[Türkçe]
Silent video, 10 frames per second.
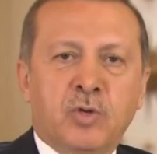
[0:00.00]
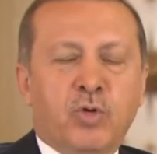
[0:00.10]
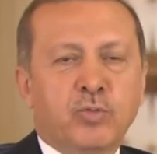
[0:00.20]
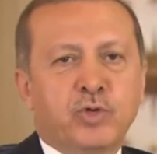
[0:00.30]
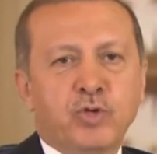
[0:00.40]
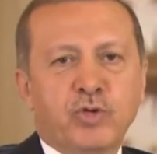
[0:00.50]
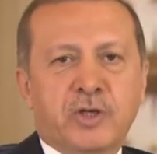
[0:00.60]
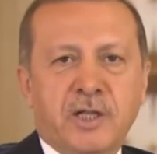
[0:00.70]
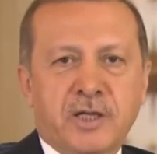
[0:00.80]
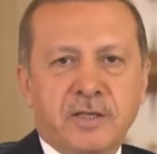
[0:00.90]
komşu
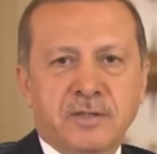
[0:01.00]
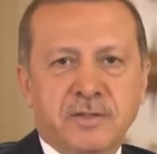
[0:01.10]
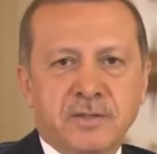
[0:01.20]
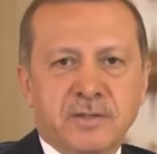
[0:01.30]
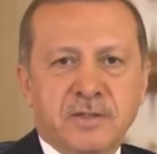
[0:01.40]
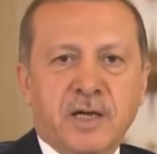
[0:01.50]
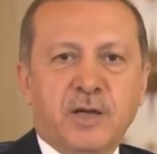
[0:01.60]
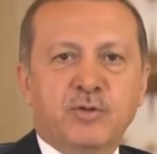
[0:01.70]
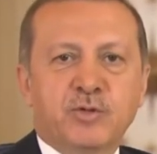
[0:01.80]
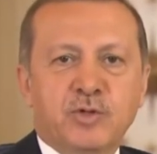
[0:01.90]
ülkelerin,
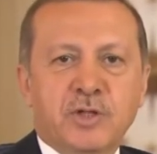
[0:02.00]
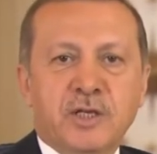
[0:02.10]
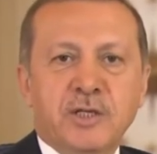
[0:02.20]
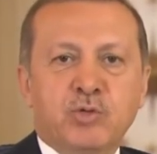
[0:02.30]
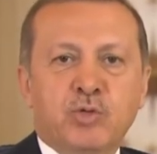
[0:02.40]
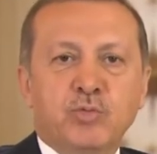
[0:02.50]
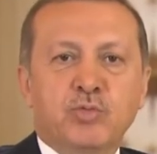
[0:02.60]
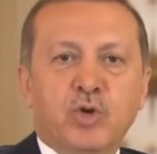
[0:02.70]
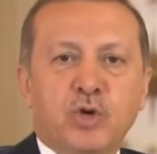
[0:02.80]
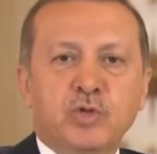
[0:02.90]
yeryüzündeki
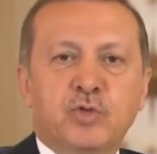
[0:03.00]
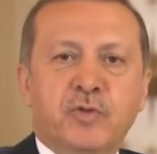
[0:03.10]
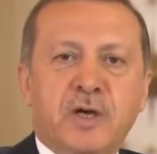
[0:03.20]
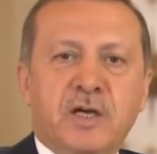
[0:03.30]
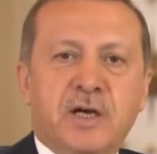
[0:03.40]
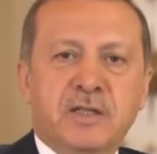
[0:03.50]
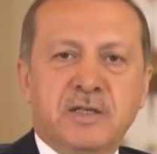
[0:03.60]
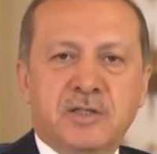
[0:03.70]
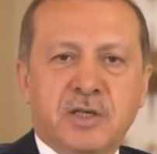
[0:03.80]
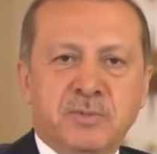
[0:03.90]
tüm dost ve
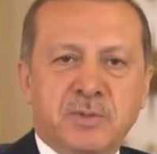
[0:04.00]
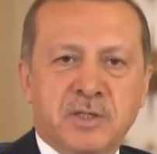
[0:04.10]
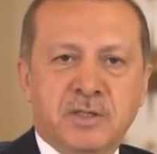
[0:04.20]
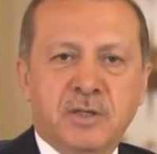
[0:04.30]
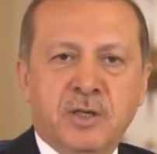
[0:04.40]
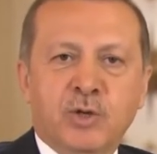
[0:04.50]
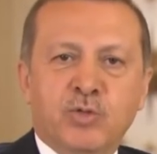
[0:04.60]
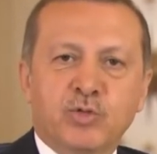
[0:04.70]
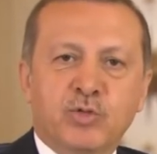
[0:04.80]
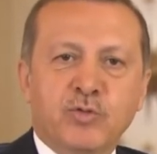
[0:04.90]
kardeşlerimizin
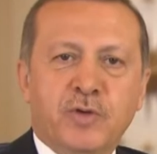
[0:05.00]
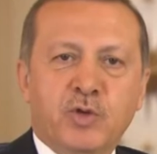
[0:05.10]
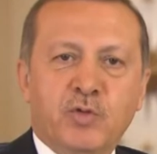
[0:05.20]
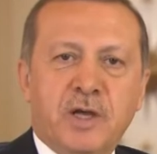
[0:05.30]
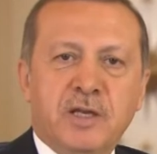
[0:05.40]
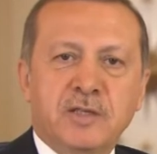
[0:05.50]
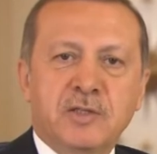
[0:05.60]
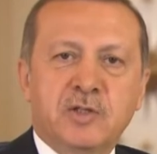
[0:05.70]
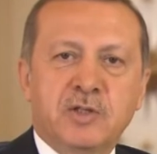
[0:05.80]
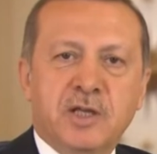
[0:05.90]
huzur ve güvenlik
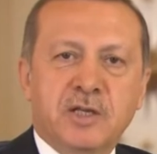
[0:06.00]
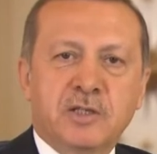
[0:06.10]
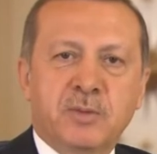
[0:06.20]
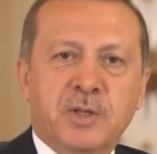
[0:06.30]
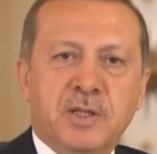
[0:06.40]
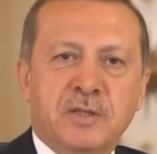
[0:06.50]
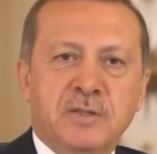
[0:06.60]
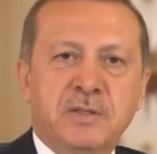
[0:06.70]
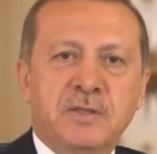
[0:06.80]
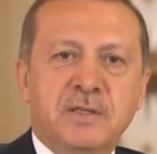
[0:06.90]
içinde
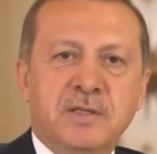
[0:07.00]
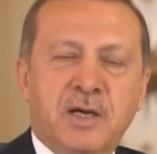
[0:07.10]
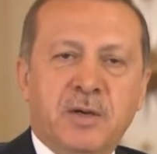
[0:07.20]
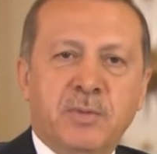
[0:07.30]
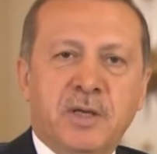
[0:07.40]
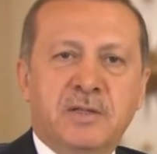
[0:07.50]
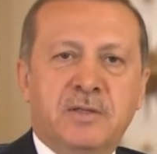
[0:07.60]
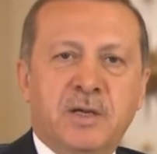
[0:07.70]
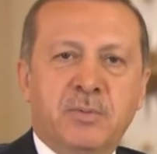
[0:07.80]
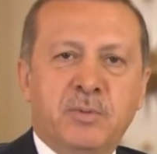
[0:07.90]
yaşamalarını idame
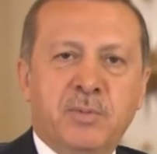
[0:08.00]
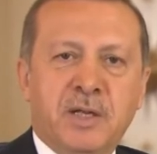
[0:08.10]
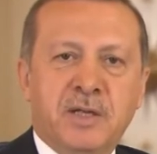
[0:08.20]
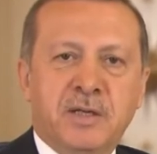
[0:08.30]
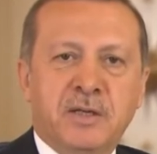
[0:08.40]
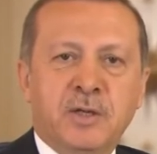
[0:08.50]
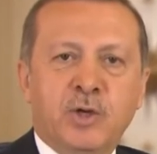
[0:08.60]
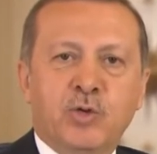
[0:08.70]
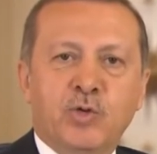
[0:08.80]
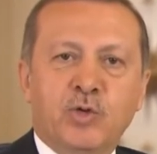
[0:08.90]
ettirebilmeleri
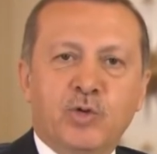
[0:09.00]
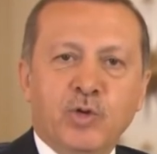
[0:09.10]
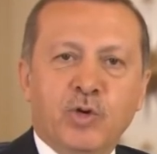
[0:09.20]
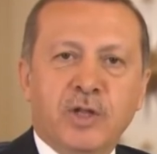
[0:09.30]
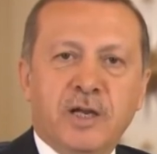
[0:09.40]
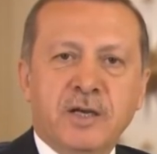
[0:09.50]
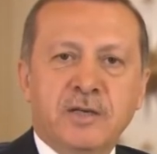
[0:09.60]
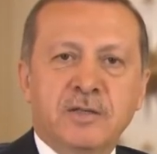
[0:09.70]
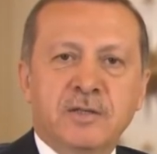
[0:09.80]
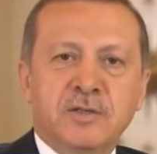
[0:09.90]
ülke olarak
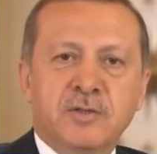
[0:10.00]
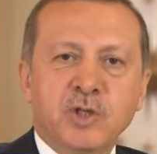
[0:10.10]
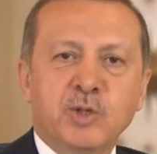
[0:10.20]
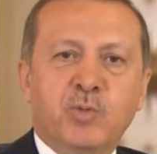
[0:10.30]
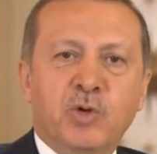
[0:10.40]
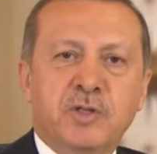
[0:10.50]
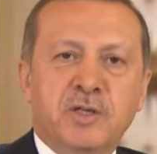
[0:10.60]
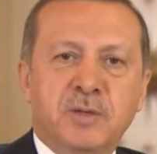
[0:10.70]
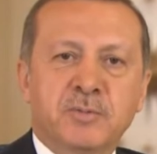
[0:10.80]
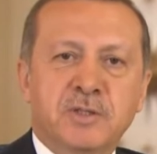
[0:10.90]
dış
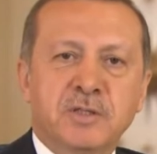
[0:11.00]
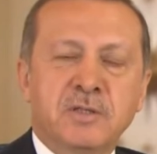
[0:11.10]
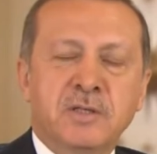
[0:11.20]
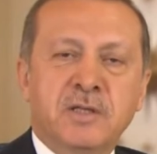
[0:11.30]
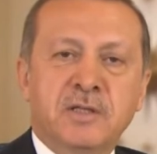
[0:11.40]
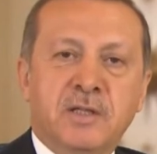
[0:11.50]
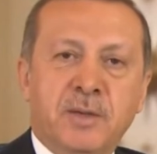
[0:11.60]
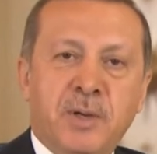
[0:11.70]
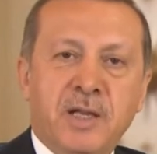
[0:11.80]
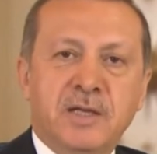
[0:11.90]
politikamızın
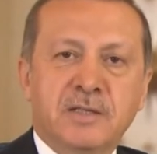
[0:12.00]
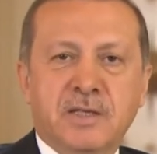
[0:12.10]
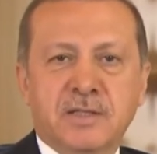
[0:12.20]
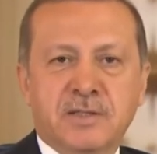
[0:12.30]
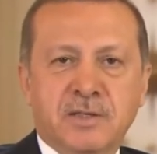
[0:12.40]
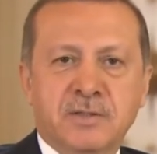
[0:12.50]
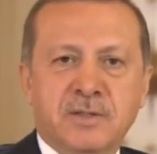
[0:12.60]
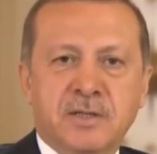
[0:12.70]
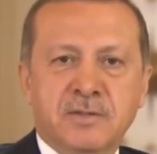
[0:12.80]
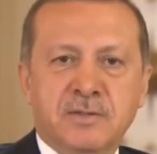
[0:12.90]
temel
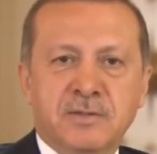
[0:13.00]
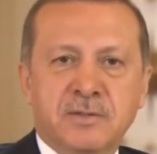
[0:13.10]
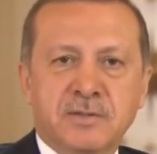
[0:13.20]
esaslarındandır.